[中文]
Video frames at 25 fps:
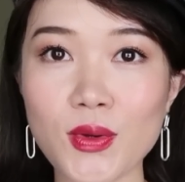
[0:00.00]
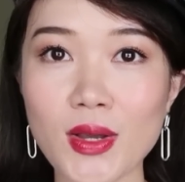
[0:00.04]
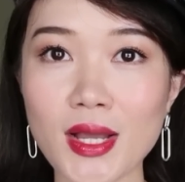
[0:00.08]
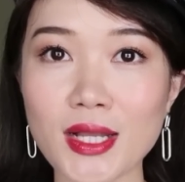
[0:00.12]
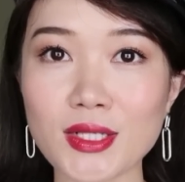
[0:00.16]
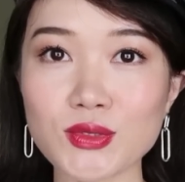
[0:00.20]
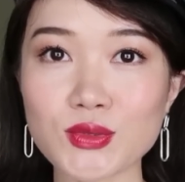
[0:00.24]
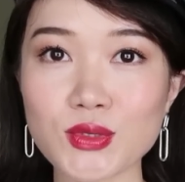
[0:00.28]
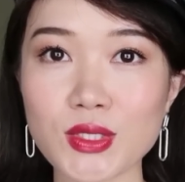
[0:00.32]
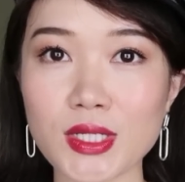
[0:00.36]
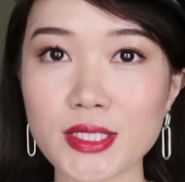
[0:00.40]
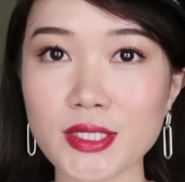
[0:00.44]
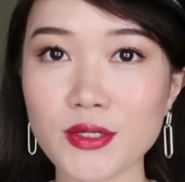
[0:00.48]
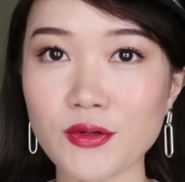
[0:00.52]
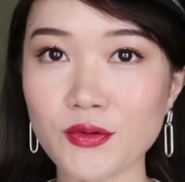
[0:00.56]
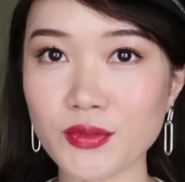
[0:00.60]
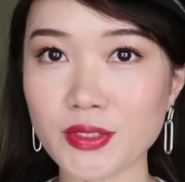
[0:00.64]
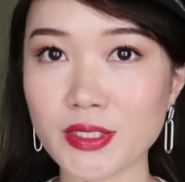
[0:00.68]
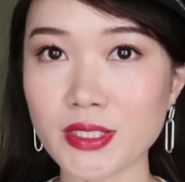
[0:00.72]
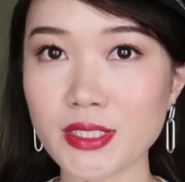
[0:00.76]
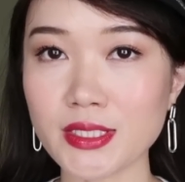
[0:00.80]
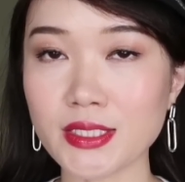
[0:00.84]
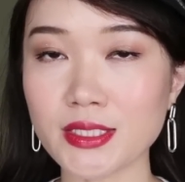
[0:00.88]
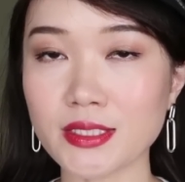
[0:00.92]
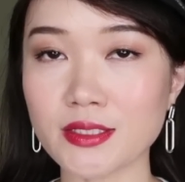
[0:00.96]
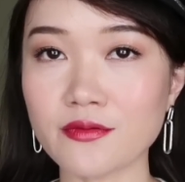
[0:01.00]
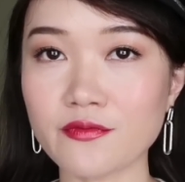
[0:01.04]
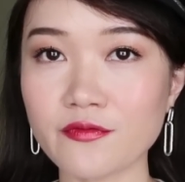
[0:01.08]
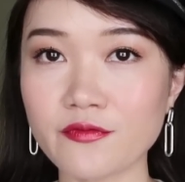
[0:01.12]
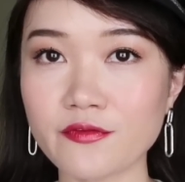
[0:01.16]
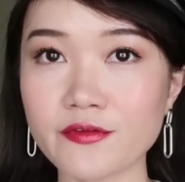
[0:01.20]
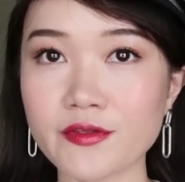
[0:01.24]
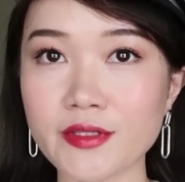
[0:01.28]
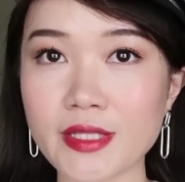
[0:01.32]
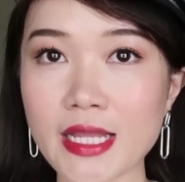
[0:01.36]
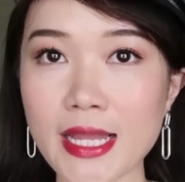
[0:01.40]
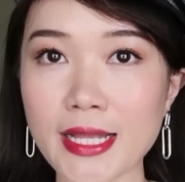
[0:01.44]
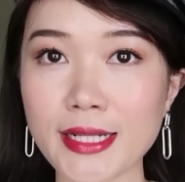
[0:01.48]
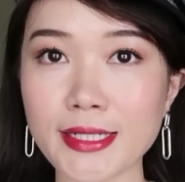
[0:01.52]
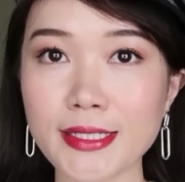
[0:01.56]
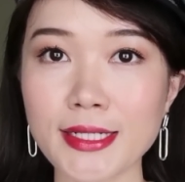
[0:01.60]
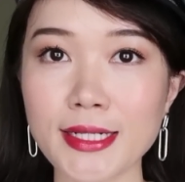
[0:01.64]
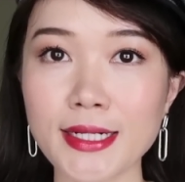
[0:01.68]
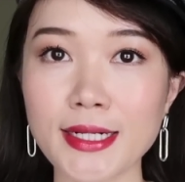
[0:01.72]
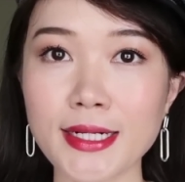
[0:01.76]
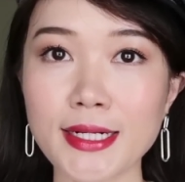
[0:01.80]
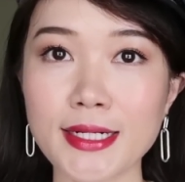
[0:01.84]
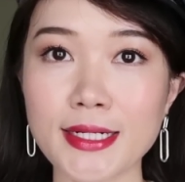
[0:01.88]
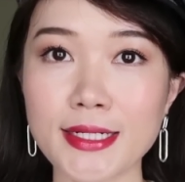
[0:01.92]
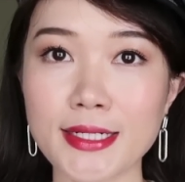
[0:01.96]
化妆有任何的负担，
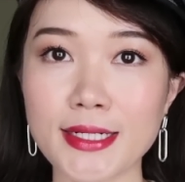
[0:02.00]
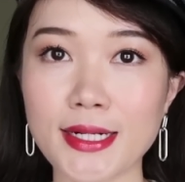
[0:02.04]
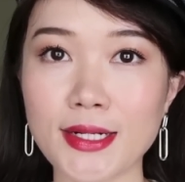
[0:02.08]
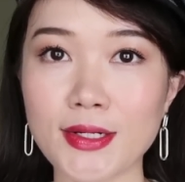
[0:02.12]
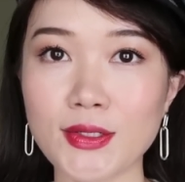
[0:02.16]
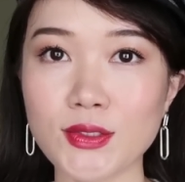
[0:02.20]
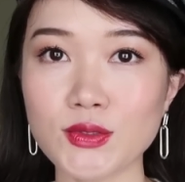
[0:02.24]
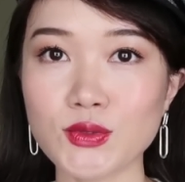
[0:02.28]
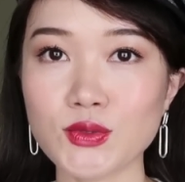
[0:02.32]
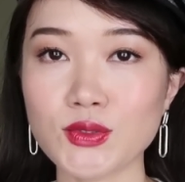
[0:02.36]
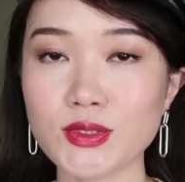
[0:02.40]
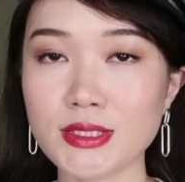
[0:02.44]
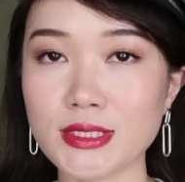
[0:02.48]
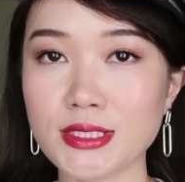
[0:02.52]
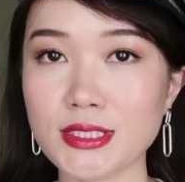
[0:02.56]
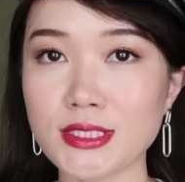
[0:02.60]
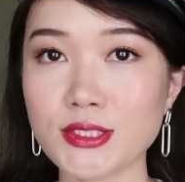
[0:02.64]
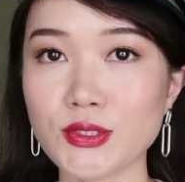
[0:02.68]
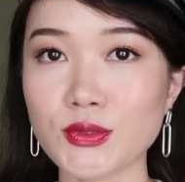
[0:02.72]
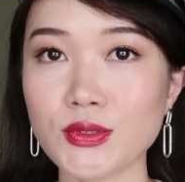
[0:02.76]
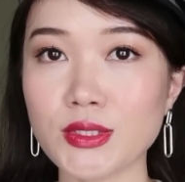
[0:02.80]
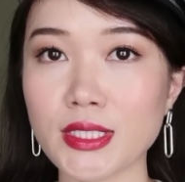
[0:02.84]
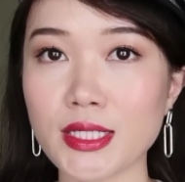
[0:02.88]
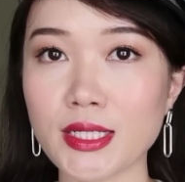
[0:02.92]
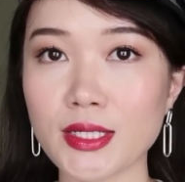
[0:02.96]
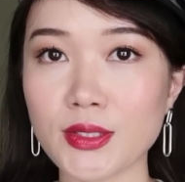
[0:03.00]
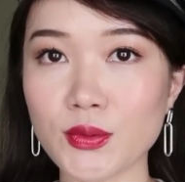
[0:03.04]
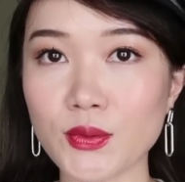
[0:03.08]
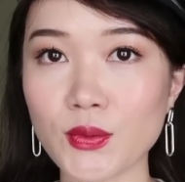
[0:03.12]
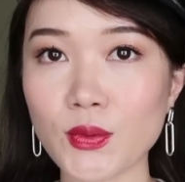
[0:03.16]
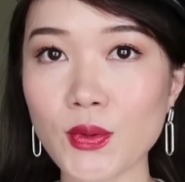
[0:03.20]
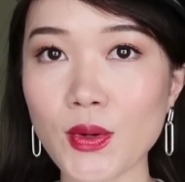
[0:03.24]
然后就吸收的也很